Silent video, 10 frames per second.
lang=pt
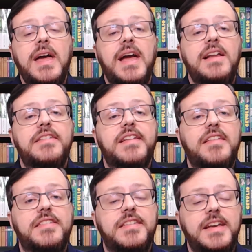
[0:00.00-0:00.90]
eles
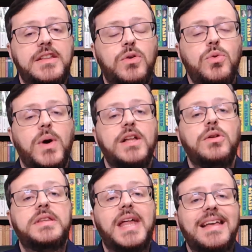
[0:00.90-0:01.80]
assinam no
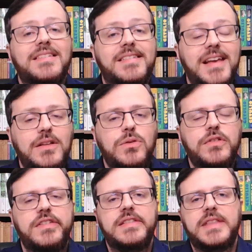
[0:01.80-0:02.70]
ano
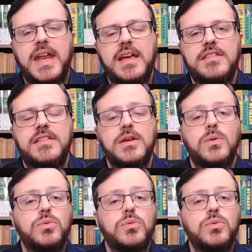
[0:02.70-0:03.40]
313